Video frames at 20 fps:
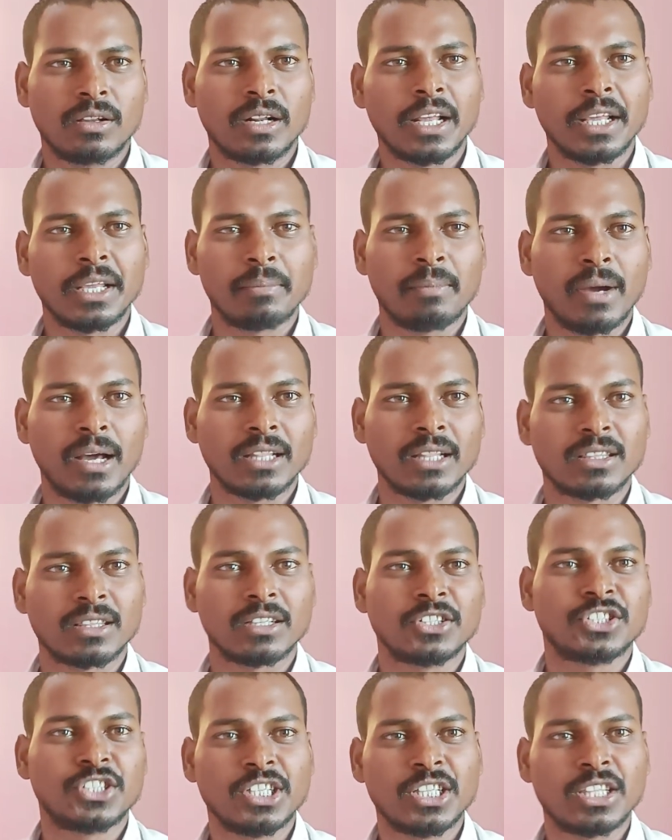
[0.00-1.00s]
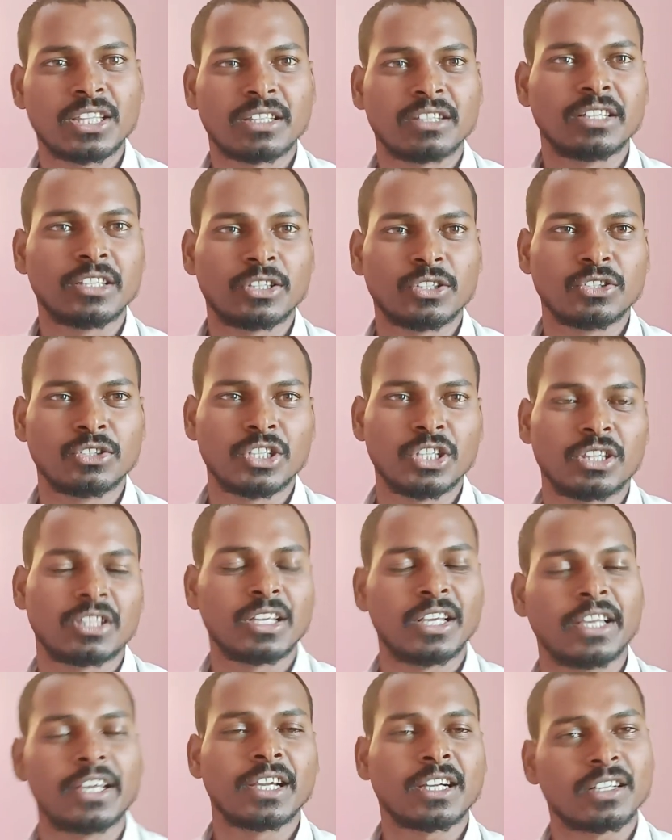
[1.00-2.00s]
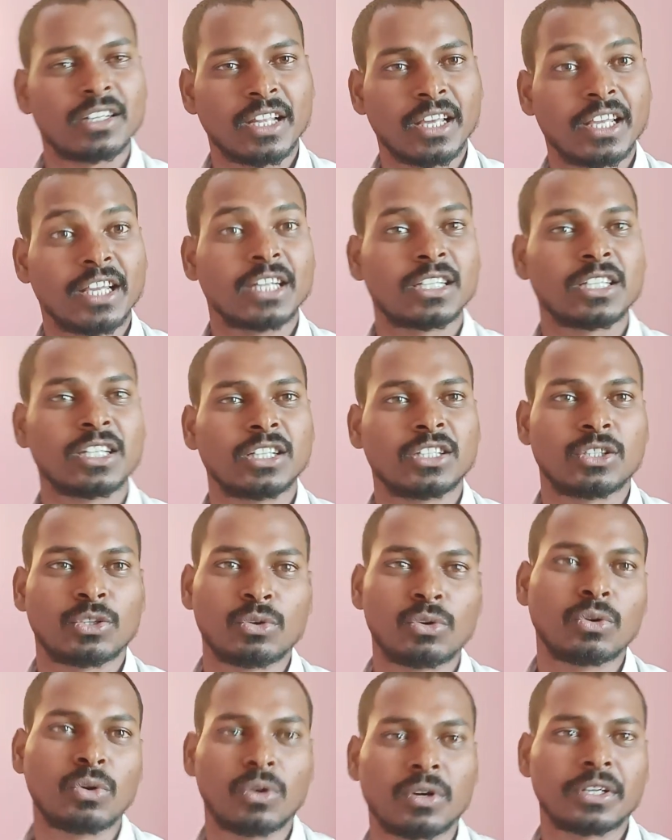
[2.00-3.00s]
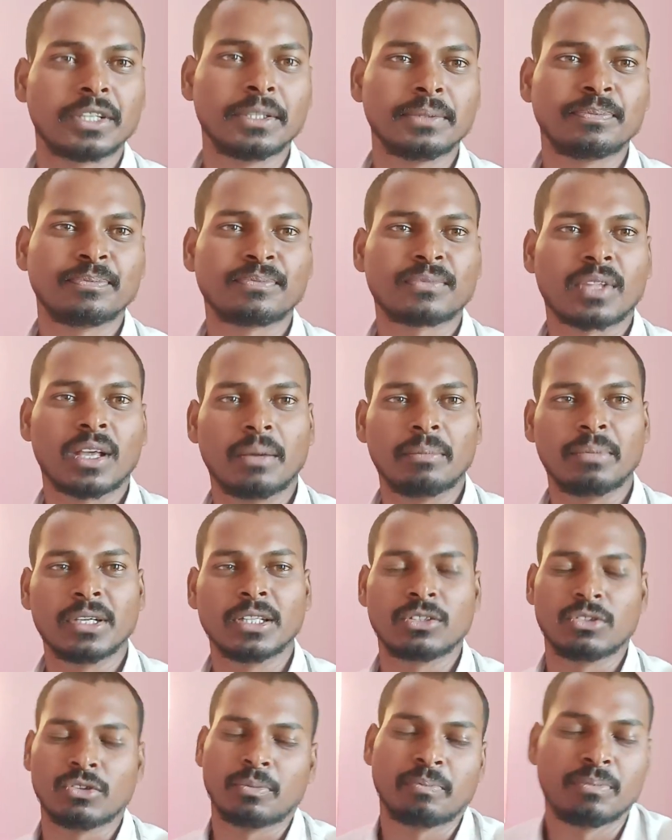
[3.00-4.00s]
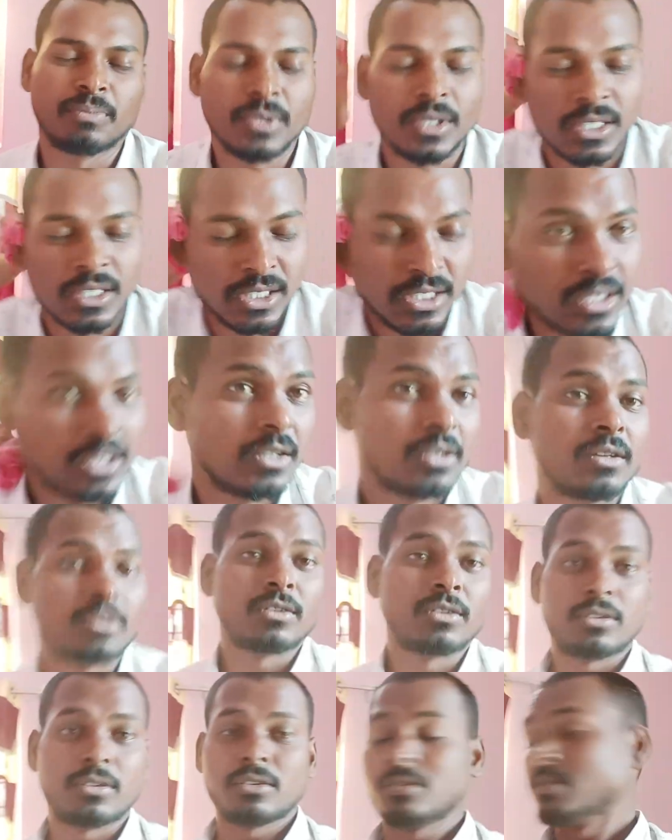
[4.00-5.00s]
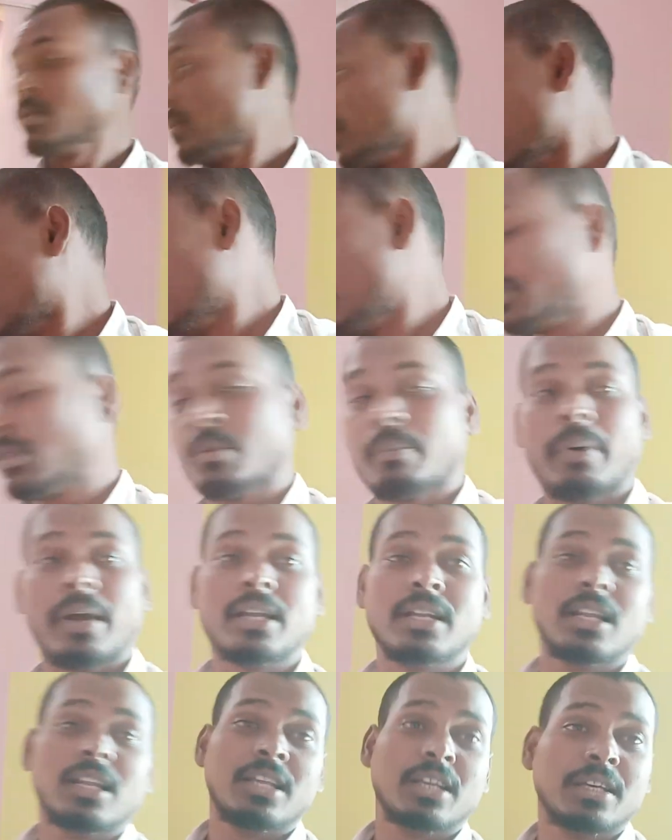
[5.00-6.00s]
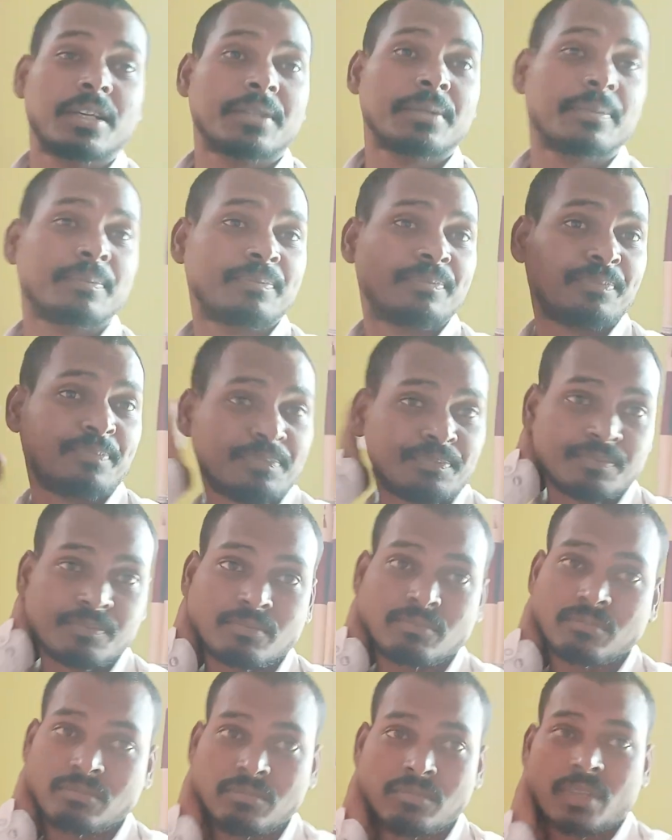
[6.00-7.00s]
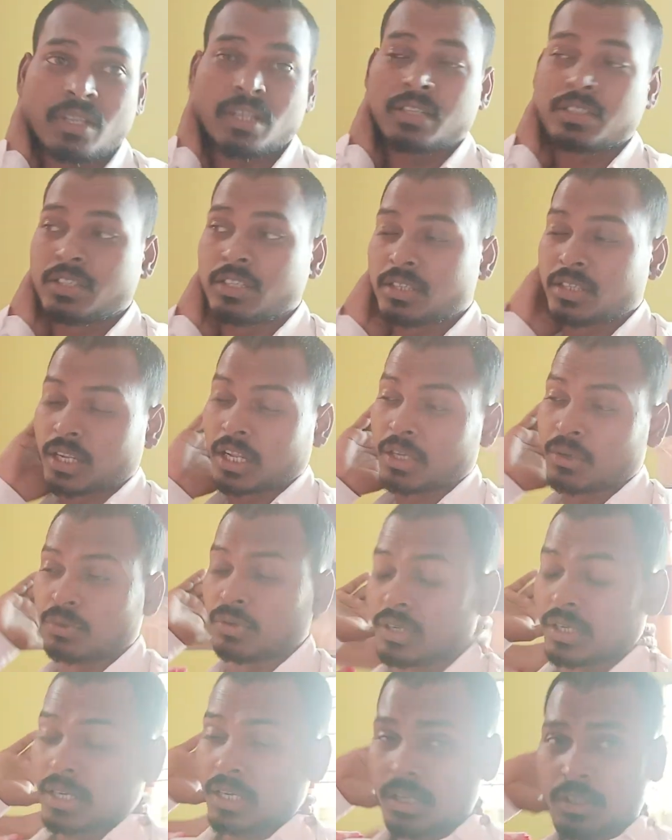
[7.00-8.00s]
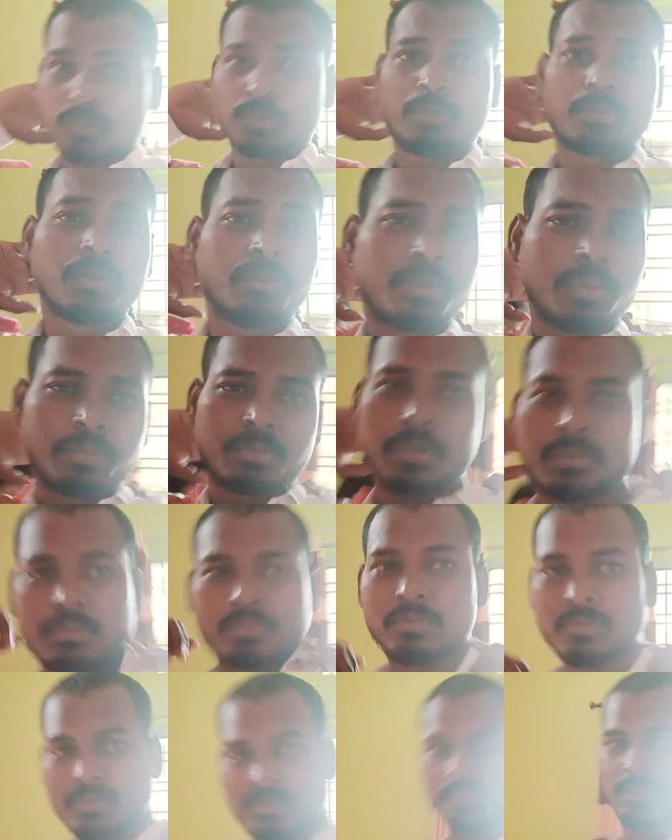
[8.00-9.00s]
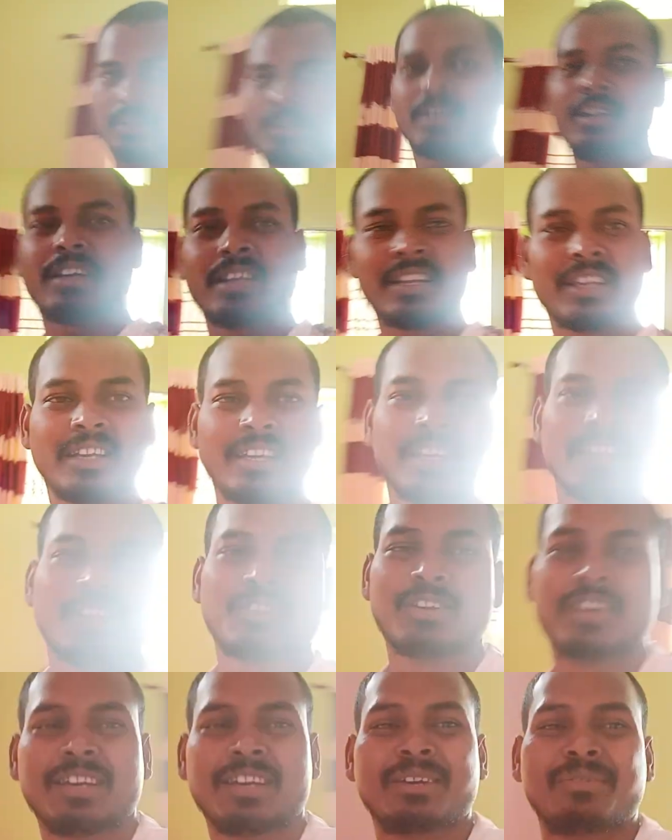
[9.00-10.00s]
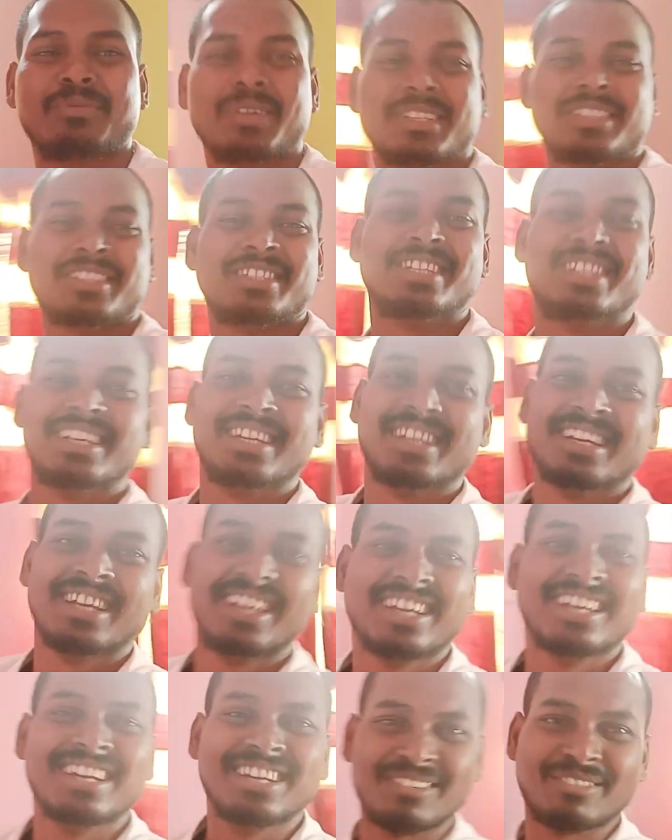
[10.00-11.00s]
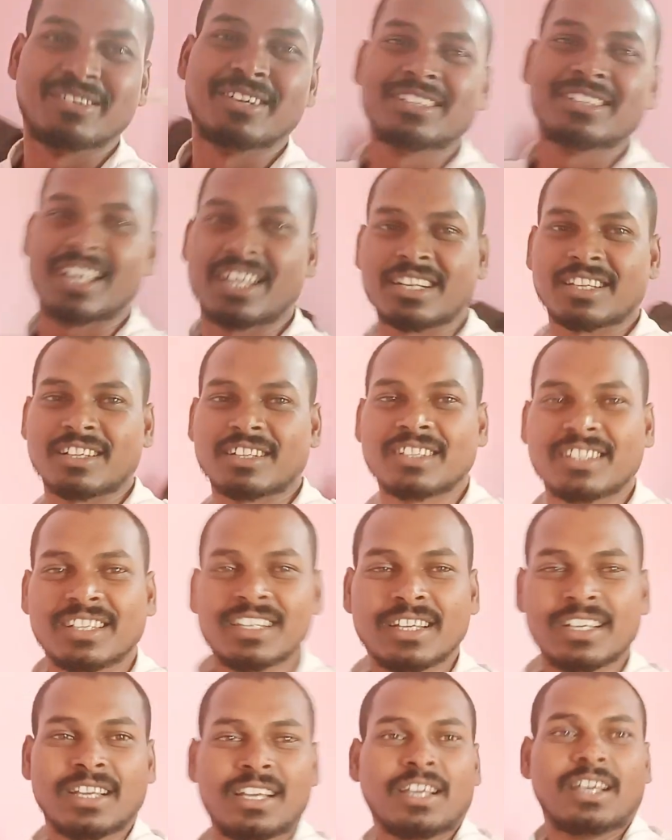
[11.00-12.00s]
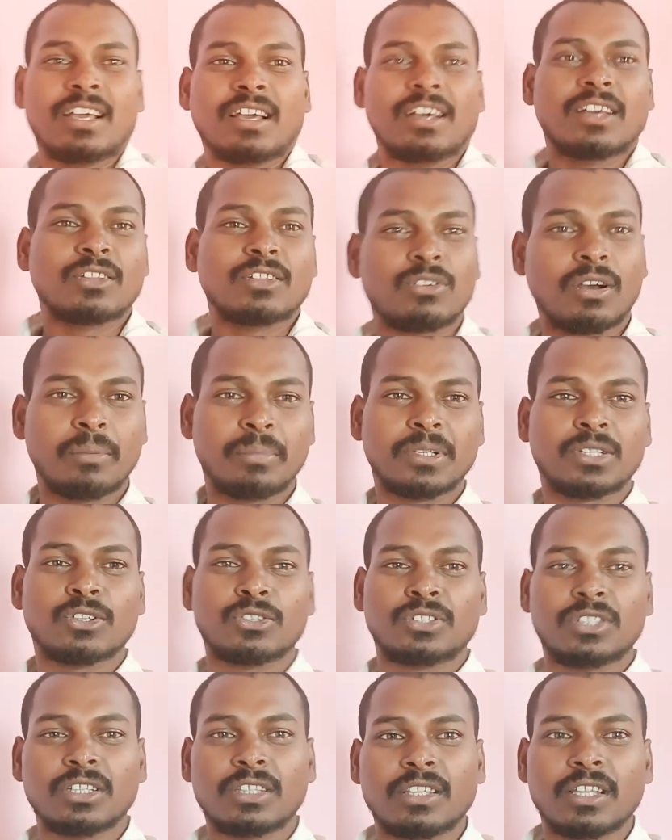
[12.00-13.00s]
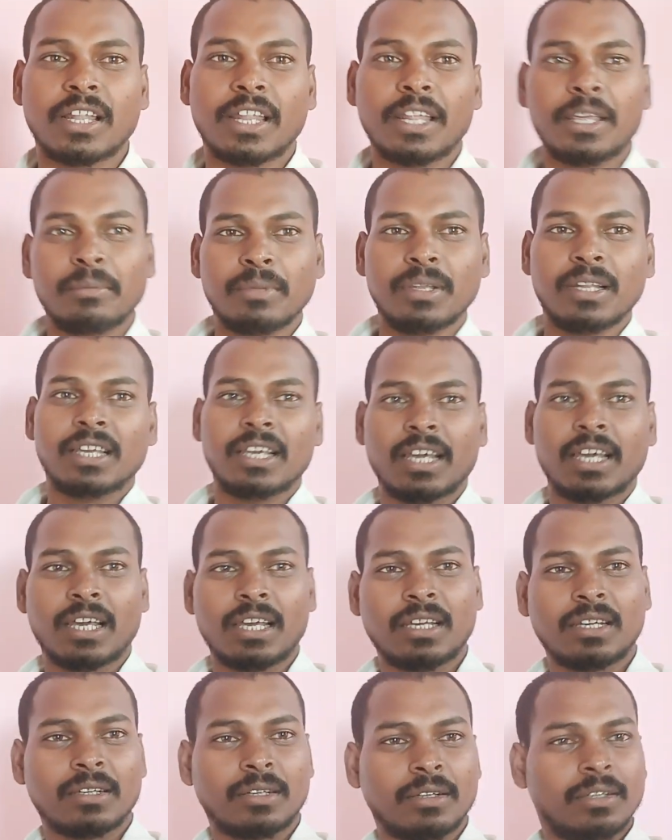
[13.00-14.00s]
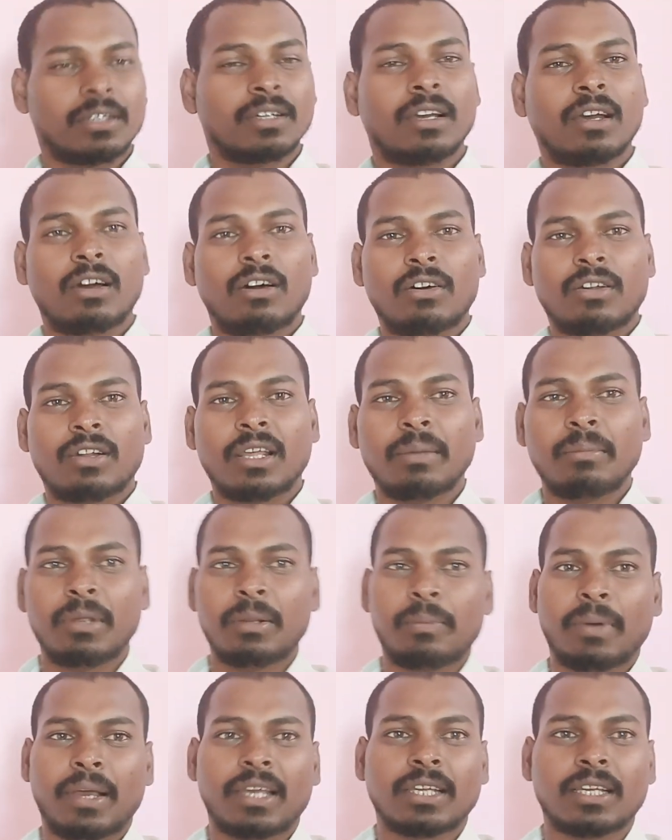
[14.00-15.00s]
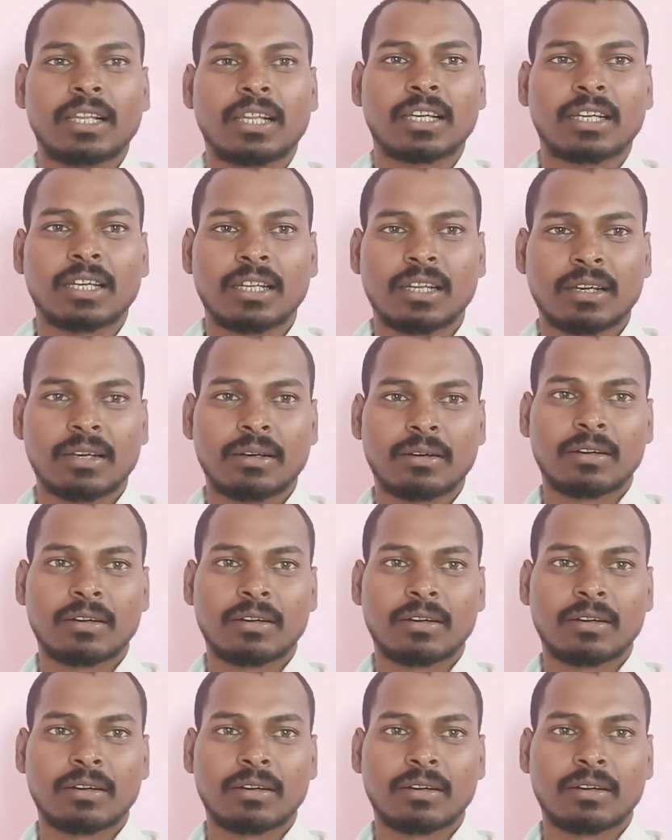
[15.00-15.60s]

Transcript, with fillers: रही बात जीत की तो जीत है एक ना एक दिन जरूर होगी अभी तो अभी तो फाइनली जीत नहीं हुई है चुप चुप चुप चुप अरे बच्ची है परेशान करती तो अभी तो जीत नहीं मिली है और नहीं मिल पाएगी लेकिन